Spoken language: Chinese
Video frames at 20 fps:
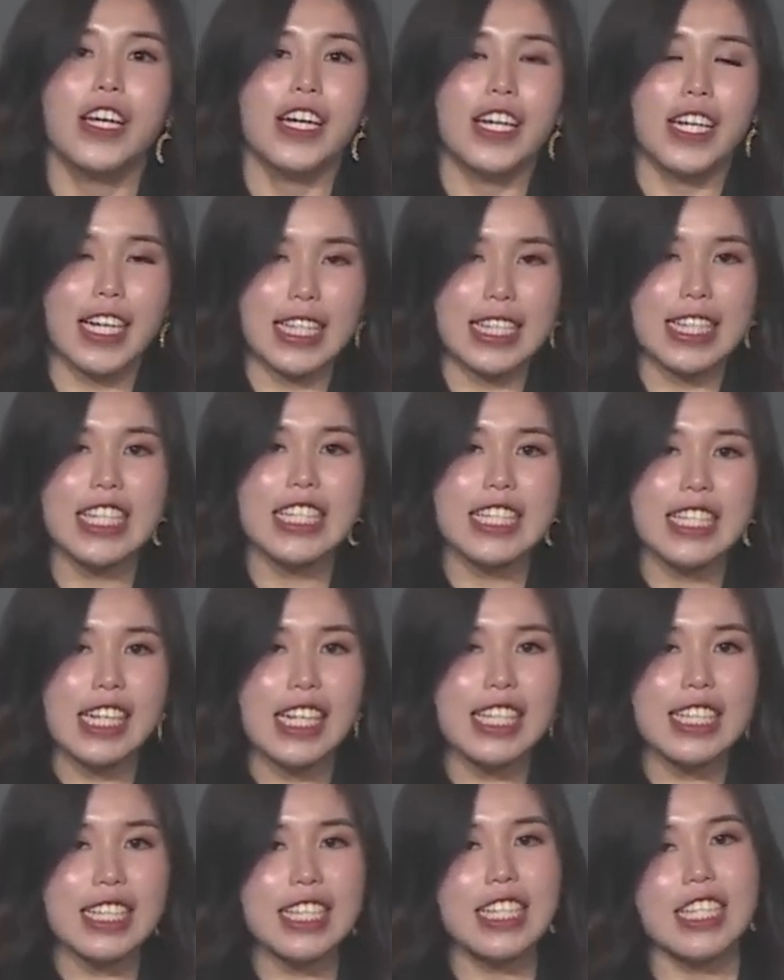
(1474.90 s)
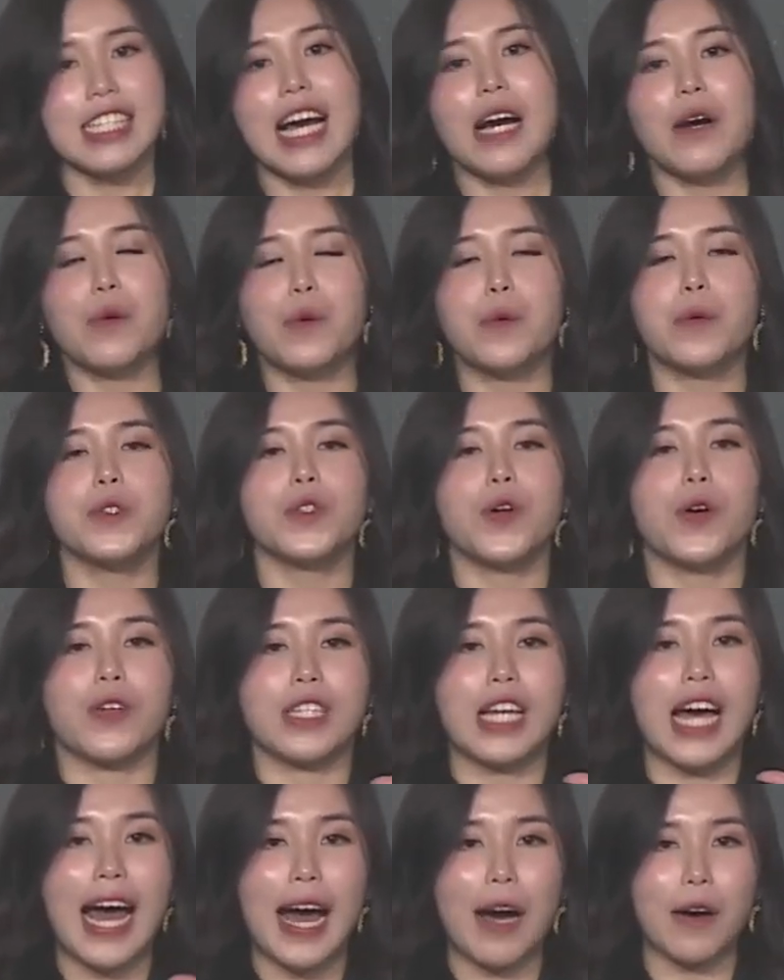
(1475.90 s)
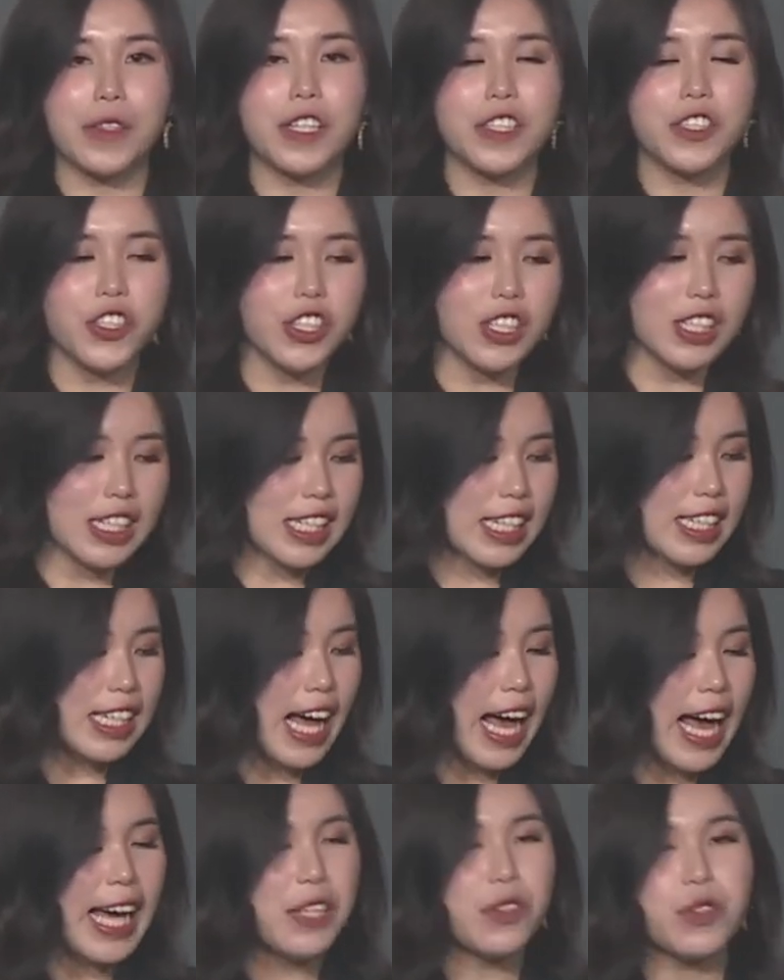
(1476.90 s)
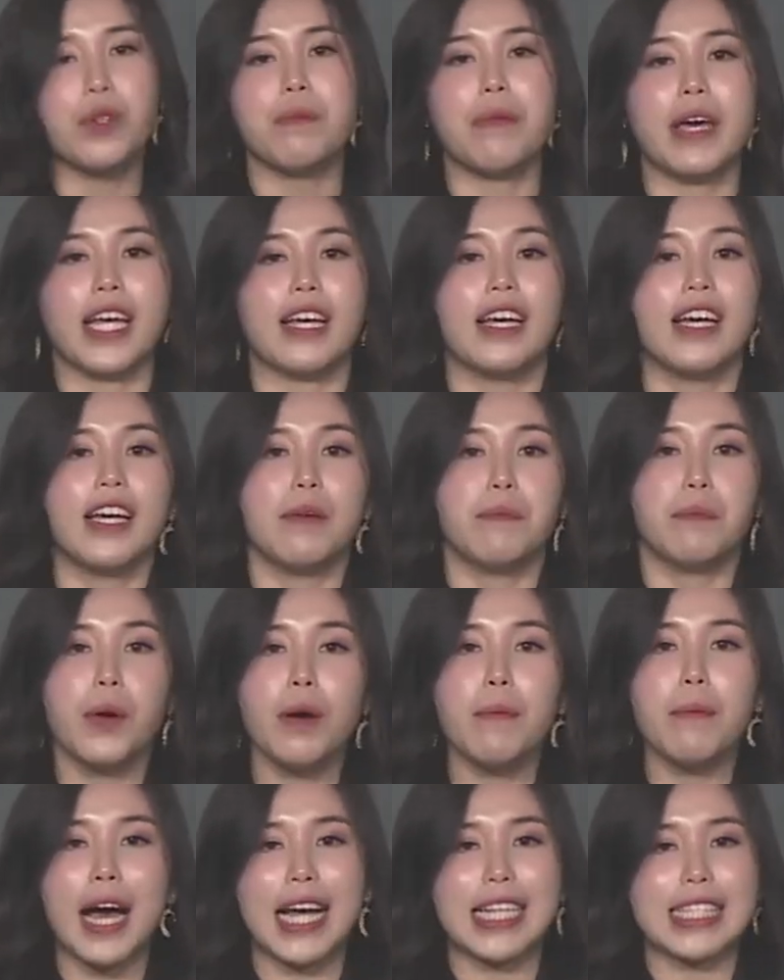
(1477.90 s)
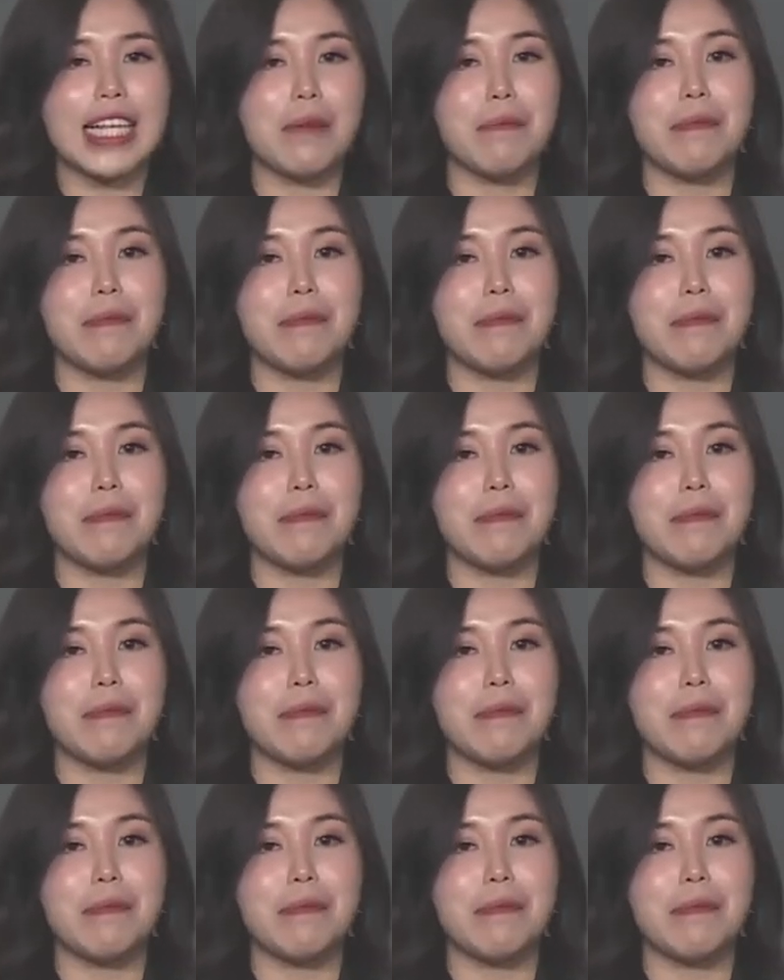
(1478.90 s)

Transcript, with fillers: 可是这个四到五种的好的菌，跟爱多美 probiotic